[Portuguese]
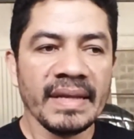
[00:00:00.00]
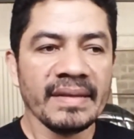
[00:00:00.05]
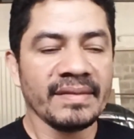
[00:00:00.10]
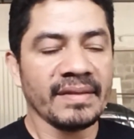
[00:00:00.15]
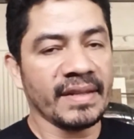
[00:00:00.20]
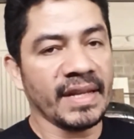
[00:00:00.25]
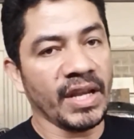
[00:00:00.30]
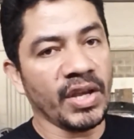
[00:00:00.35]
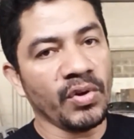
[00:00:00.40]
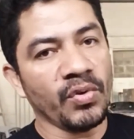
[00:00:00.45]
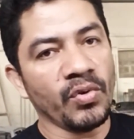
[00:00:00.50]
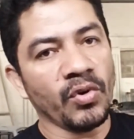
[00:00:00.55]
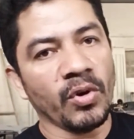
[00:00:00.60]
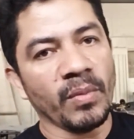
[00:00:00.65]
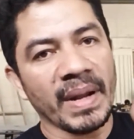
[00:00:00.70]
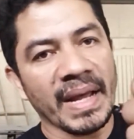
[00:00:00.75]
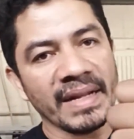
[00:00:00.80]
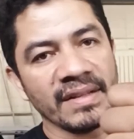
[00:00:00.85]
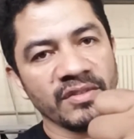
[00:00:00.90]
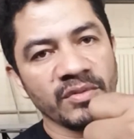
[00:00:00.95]
Você tem que
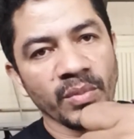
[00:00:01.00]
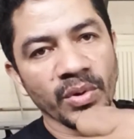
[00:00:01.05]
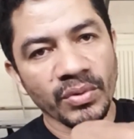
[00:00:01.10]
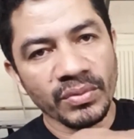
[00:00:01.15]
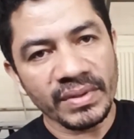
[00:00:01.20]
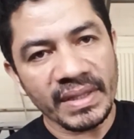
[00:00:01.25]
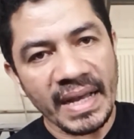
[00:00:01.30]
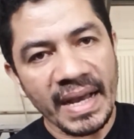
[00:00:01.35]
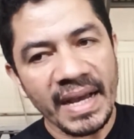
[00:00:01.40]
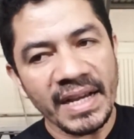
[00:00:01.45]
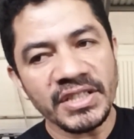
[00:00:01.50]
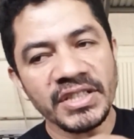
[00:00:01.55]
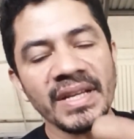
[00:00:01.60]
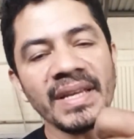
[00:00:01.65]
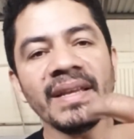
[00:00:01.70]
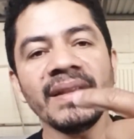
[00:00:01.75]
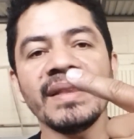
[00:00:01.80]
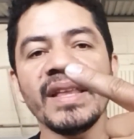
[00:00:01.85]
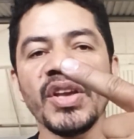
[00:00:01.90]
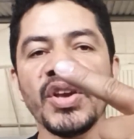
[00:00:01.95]
cobrar
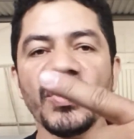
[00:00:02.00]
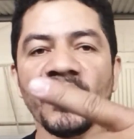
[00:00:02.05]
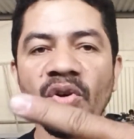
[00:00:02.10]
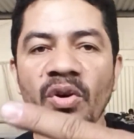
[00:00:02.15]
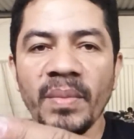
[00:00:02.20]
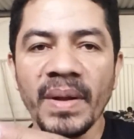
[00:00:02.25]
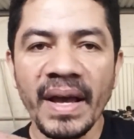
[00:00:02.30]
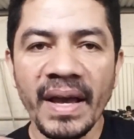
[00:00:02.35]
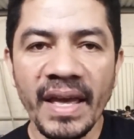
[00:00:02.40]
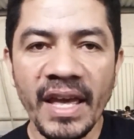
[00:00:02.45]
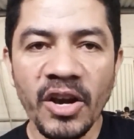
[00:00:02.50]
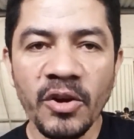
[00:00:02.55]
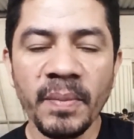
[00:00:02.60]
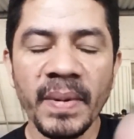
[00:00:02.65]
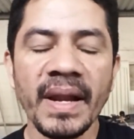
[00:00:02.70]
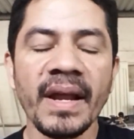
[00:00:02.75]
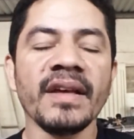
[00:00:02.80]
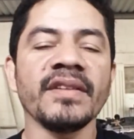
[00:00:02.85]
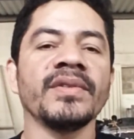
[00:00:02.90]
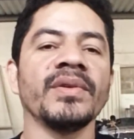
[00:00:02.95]
desmontagem e tem que cobrar
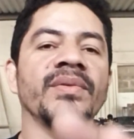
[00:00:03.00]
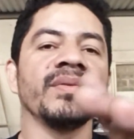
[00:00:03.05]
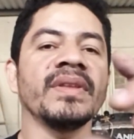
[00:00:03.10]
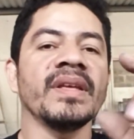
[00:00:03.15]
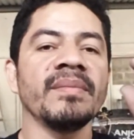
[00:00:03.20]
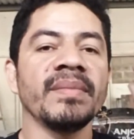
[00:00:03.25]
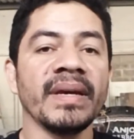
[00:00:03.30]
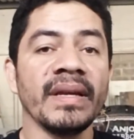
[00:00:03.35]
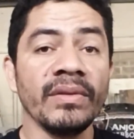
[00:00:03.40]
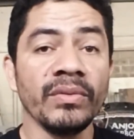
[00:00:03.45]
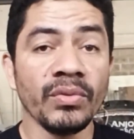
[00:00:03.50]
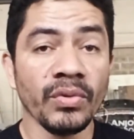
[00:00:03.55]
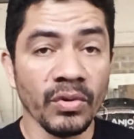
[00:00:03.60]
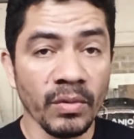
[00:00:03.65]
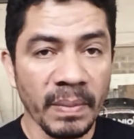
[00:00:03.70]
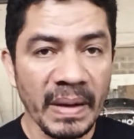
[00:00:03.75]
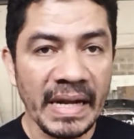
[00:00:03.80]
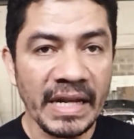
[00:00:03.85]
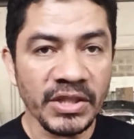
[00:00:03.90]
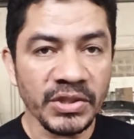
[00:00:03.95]
recuperação também
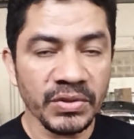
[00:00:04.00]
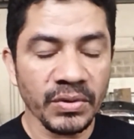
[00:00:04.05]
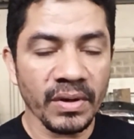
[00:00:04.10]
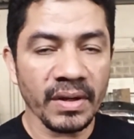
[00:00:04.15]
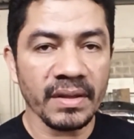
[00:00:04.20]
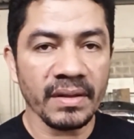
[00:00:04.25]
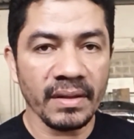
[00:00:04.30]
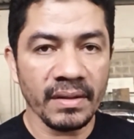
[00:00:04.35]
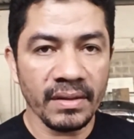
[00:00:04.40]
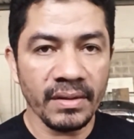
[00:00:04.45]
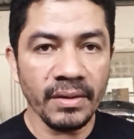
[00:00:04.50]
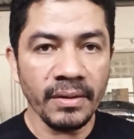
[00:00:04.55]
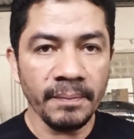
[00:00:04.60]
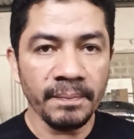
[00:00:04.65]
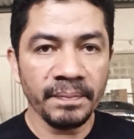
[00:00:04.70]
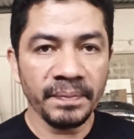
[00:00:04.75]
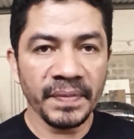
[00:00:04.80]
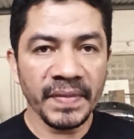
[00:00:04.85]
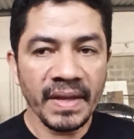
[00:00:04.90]
do para-choque, entendeu?